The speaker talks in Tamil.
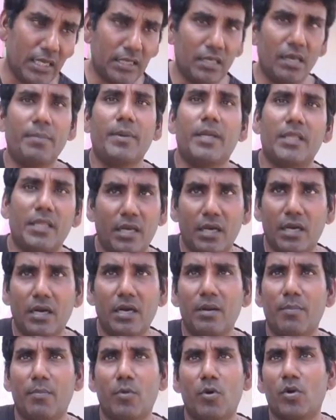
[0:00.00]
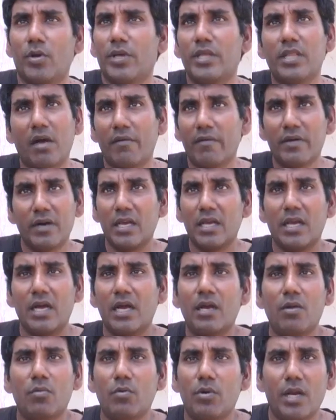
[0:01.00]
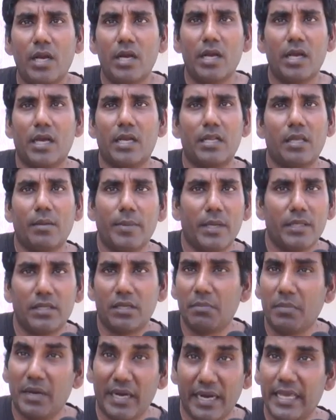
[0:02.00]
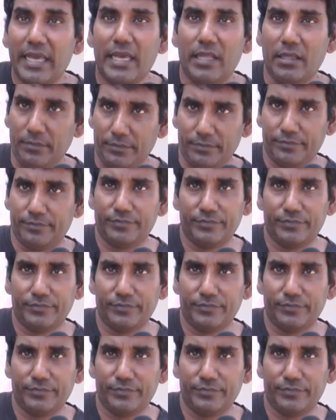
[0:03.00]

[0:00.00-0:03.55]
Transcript: கதாபாத்திரங்களில் போடணும் இது அவங்களுக்கான உண்டான கதாபாத்திரம் கிடையாது